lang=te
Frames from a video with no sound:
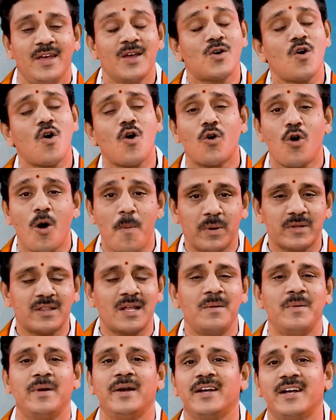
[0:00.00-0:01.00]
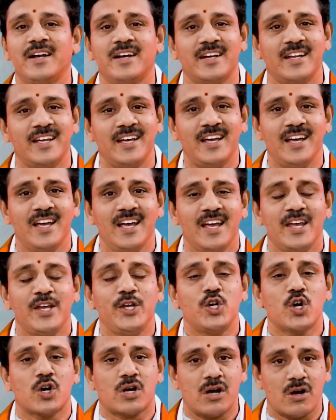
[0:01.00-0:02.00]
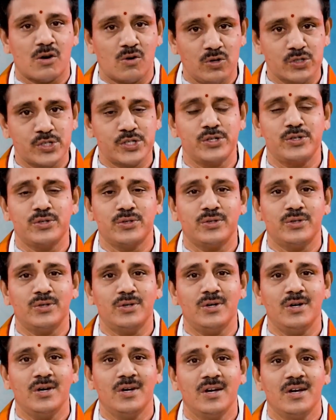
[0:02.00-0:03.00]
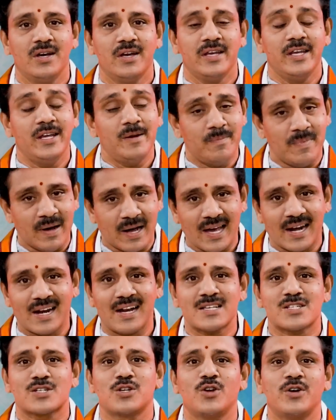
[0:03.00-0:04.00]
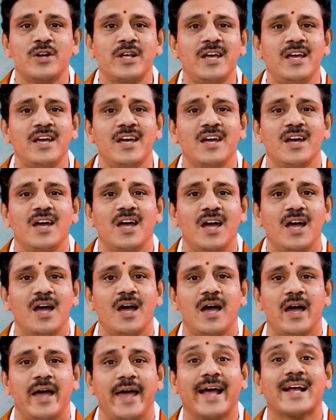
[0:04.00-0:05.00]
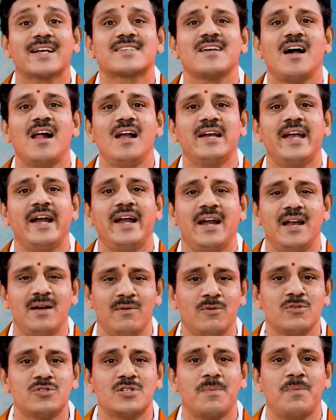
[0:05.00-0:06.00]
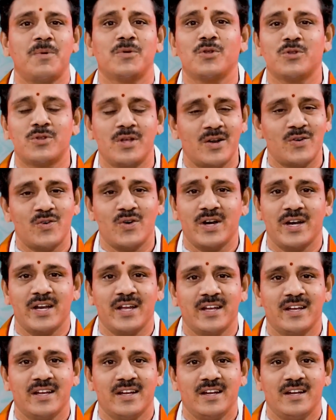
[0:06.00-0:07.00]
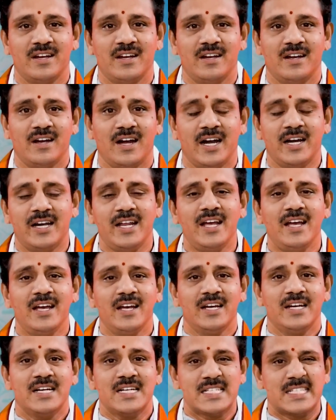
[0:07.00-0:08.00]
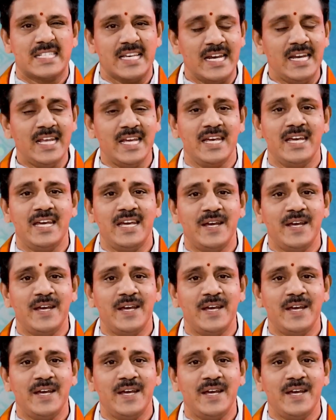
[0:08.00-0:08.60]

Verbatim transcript: ఇంకొక గొప్పతనం ఏంటంటే ఈ యొక్క కుజుడు ఈ మకర రాశిలోనే ఎగ్జాల్టెడ్ అంటే ఉచ్చ పొందుతారు అండి అంటే శని